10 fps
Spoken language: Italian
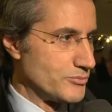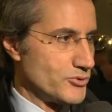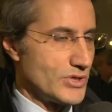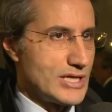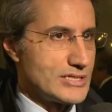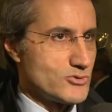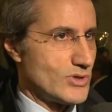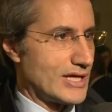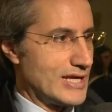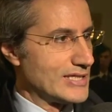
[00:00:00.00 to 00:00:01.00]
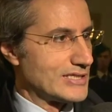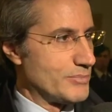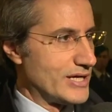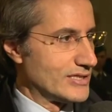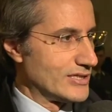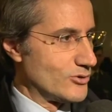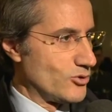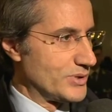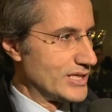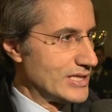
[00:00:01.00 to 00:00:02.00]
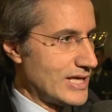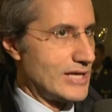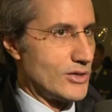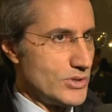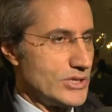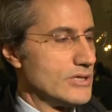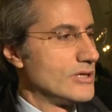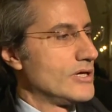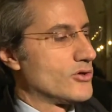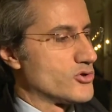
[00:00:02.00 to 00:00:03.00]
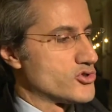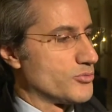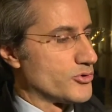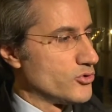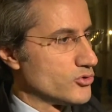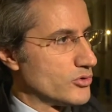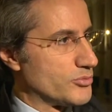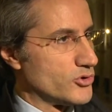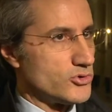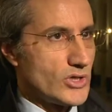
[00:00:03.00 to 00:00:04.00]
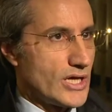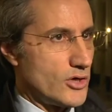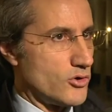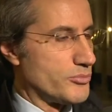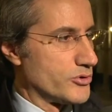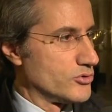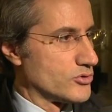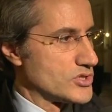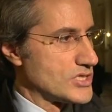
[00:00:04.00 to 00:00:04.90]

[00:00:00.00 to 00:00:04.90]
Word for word: più che, nessuna, che in altra parte d'Europa e dell'Italia, quindi il nostro prodotto, il prodotto agricolo è un prodotto